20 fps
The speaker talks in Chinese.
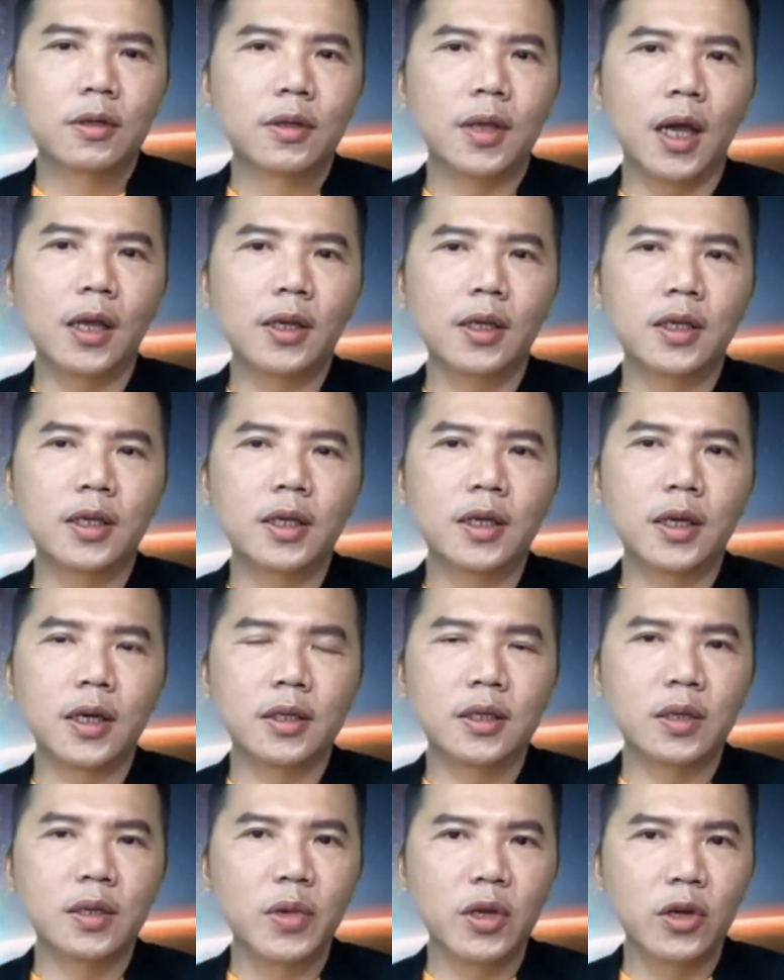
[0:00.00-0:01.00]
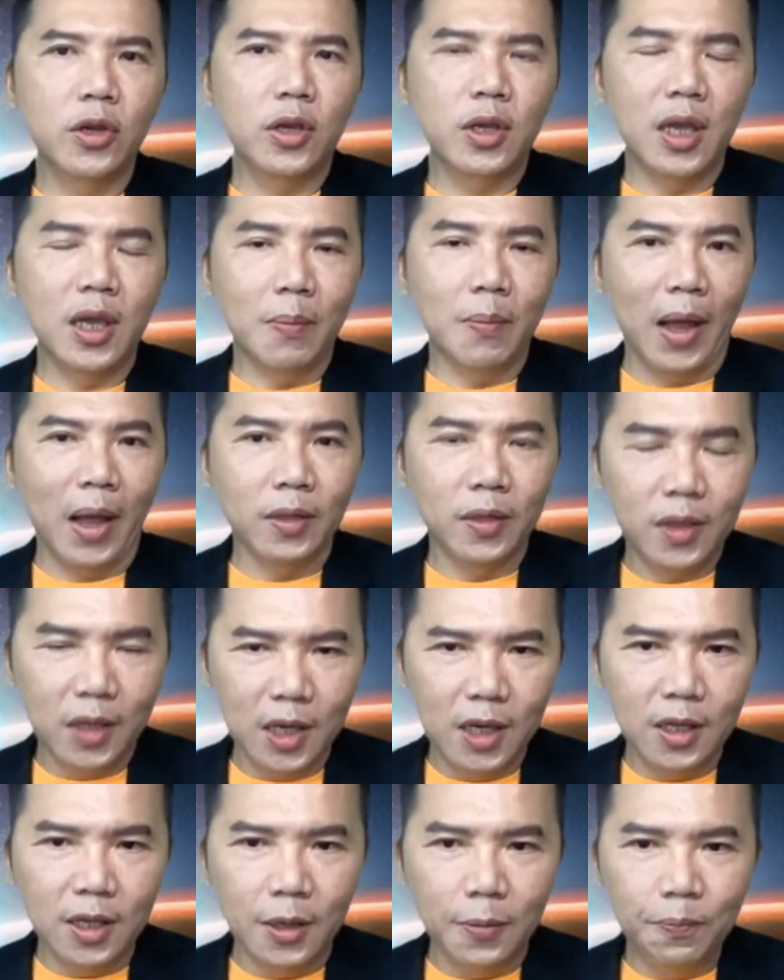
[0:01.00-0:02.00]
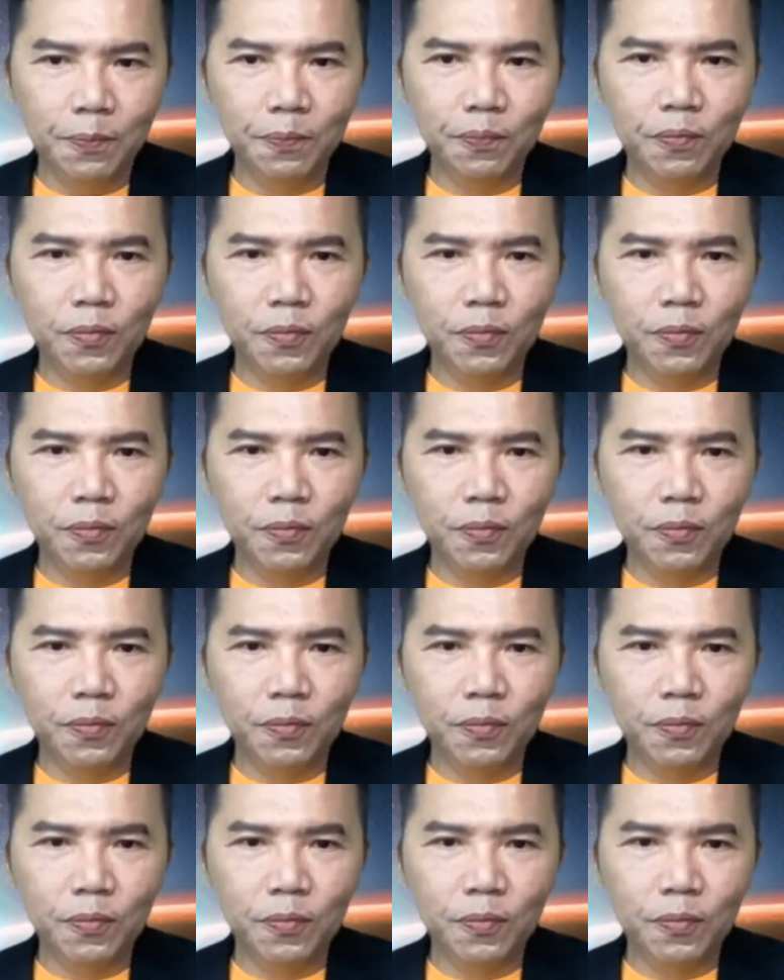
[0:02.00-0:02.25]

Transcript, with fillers: 它的这个致命率也蛮低的。